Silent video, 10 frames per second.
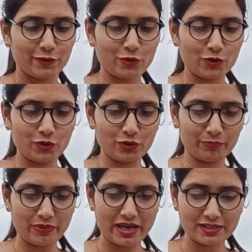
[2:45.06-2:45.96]
तो
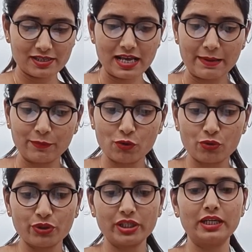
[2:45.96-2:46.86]
मैं इसलिए आप लोग
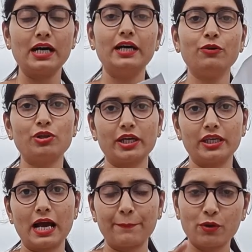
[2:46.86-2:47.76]
को ये दिखा रही हूँ
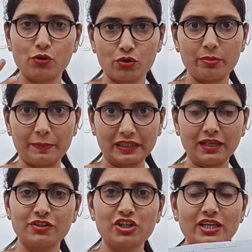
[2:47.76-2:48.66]
ताकि आप लोगों को भी
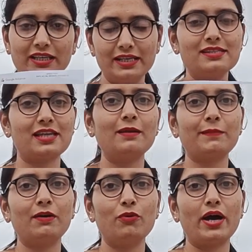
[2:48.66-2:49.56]
पता लग जाए कि इस
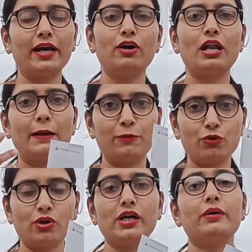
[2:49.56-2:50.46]
टाइप का वो आएगा और आप
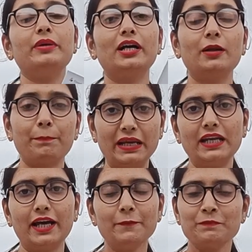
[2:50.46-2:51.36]
लोगों का भी अगर
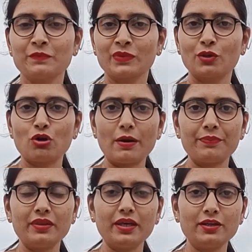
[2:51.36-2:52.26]
पेन आए तो
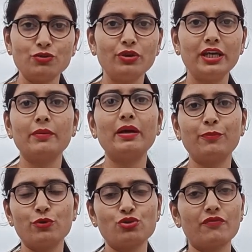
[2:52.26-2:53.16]
आपने जो नियर बाय
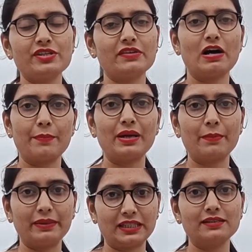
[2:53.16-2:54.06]
पोस्ट ऑफिस है वहाँ पर
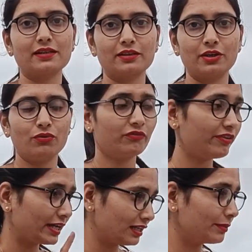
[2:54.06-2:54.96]
आप बता सकते हो
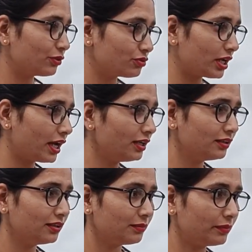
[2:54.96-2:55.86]
फेंकना मत उसे हाँ
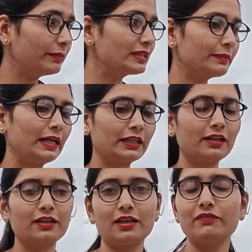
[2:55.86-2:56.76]
मम्मा संभाल
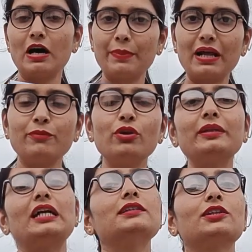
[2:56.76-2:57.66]
के रखेगी वहाँ पर आप
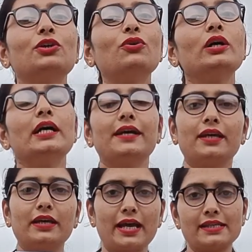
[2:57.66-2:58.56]
उन्हें बता सकते हो
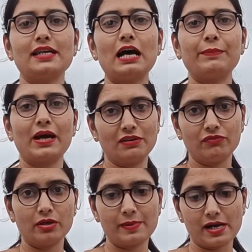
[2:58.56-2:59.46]
कि कैसा आपका
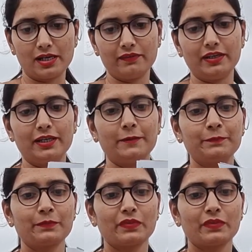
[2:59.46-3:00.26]
एनवलप आने वाला है